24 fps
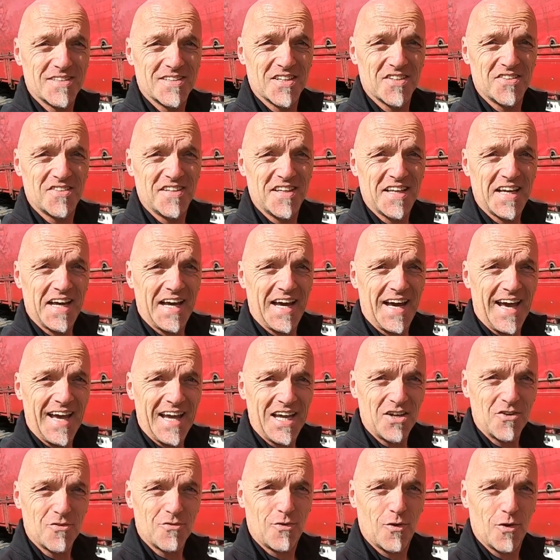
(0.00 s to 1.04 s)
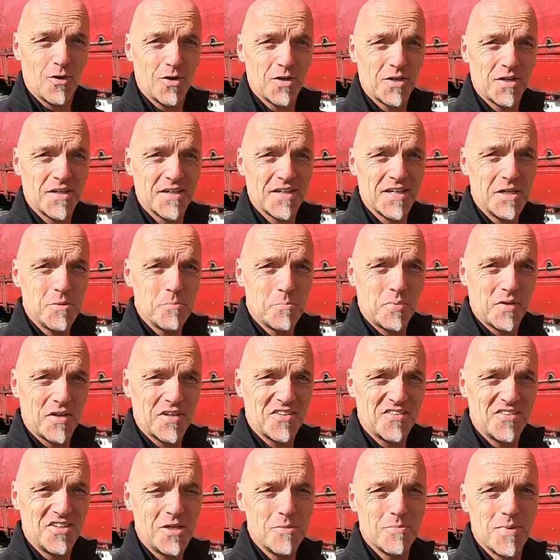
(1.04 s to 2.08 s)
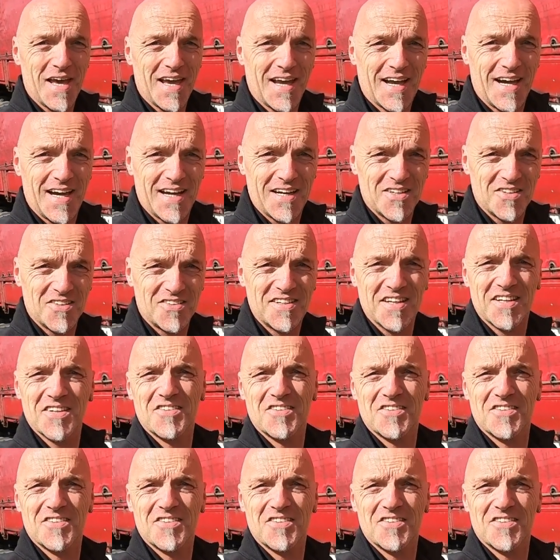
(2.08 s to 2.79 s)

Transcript: dass die Reihenfolge im Prinzip egal ist,